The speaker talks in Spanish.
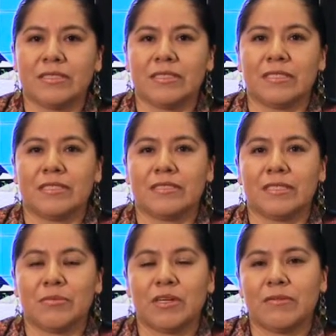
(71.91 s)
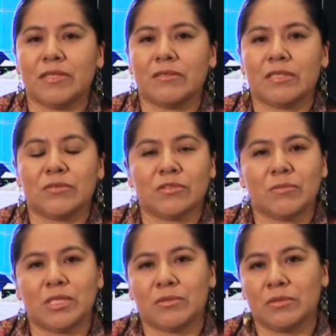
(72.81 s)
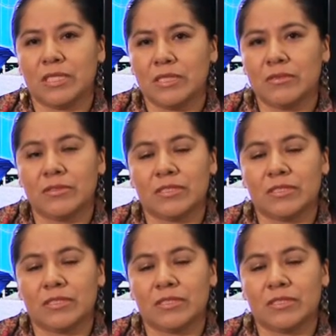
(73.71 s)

Eh, estamos hablando del turno matutino,